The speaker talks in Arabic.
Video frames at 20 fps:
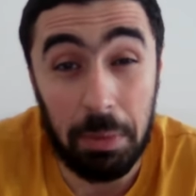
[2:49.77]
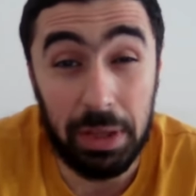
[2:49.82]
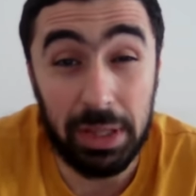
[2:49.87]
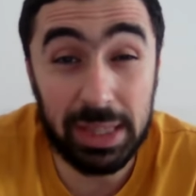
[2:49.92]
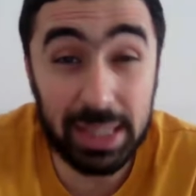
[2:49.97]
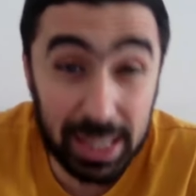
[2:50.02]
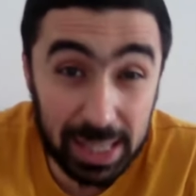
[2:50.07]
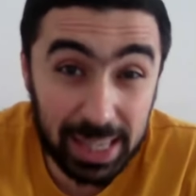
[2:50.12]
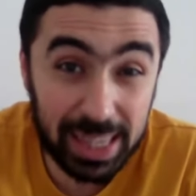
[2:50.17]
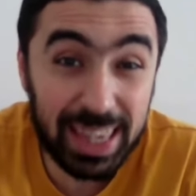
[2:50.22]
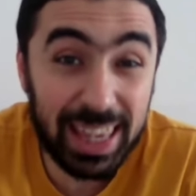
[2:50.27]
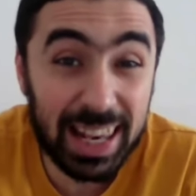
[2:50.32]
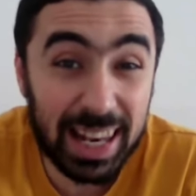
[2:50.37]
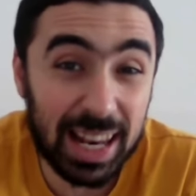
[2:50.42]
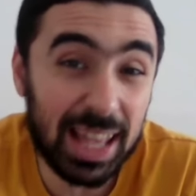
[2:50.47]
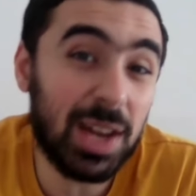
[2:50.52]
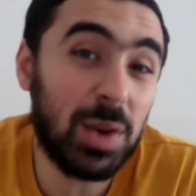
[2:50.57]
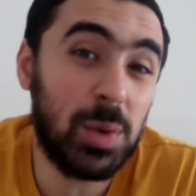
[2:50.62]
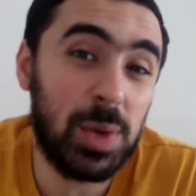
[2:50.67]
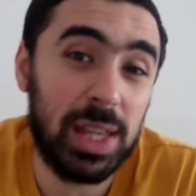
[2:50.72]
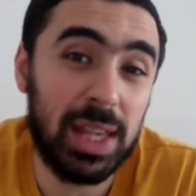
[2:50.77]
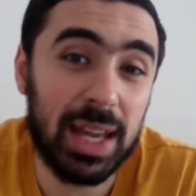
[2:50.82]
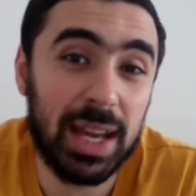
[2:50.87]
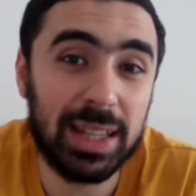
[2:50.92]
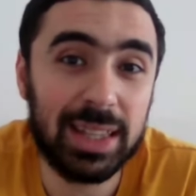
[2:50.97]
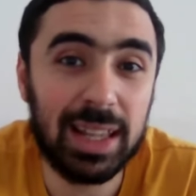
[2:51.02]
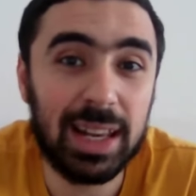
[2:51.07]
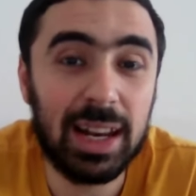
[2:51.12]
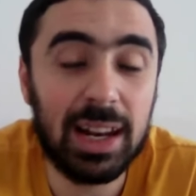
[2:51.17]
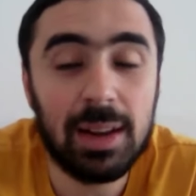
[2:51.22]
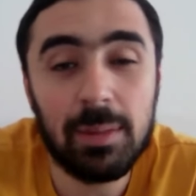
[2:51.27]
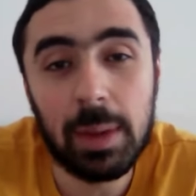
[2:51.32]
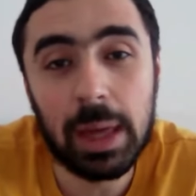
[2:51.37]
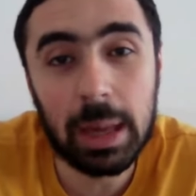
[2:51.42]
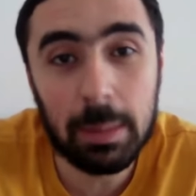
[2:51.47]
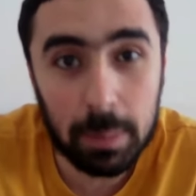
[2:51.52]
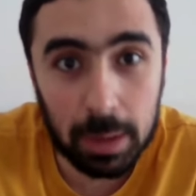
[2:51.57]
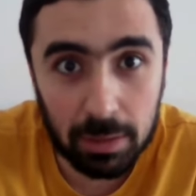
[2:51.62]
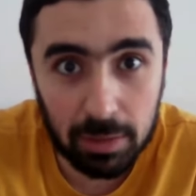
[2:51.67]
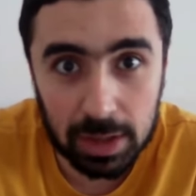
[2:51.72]
تقيل قوي يعني للي
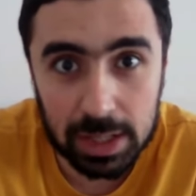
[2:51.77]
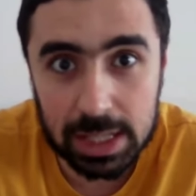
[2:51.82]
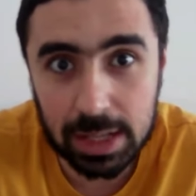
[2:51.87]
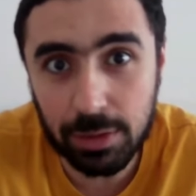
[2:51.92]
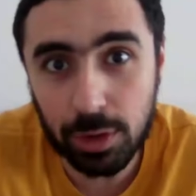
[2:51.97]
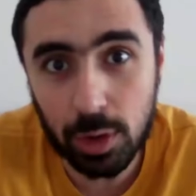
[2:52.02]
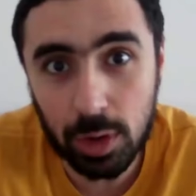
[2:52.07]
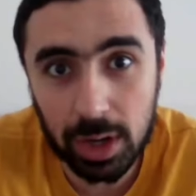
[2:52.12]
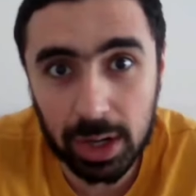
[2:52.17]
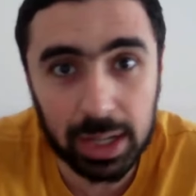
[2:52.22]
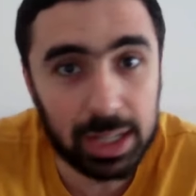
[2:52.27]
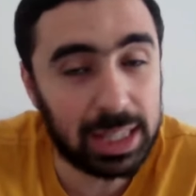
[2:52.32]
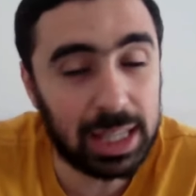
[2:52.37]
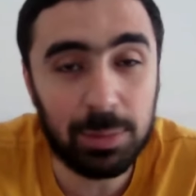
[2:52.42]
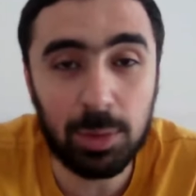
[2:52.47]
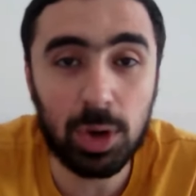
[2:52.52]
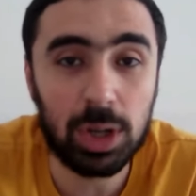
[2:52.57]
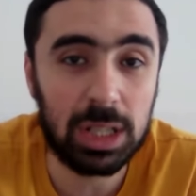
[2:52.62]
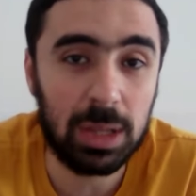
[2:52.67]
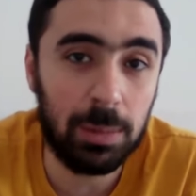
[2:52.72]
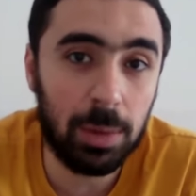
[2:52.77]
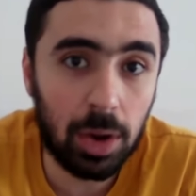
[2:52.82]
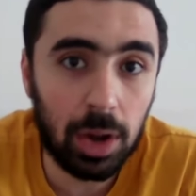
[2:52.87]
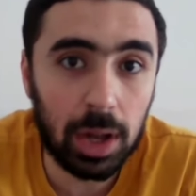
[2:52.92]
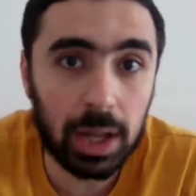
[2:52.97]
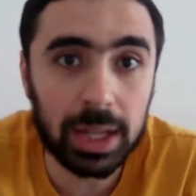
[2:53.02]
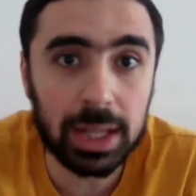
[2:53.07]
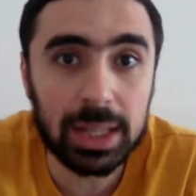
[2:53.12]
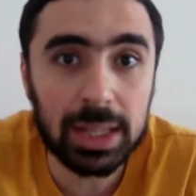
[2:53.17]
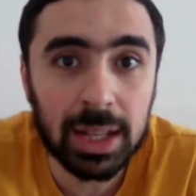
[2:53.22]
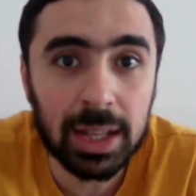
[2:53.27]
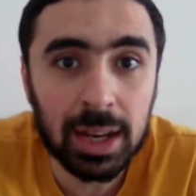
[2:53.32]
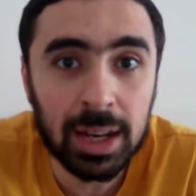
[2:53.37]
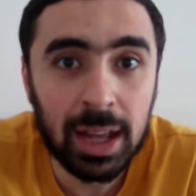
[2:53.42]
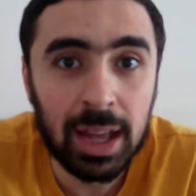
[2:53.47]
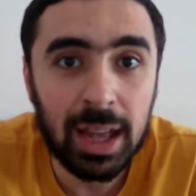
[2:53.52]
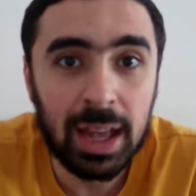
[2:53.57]
بيحب الفلسفه وقرا الكتاب هو كتاب رائع جدا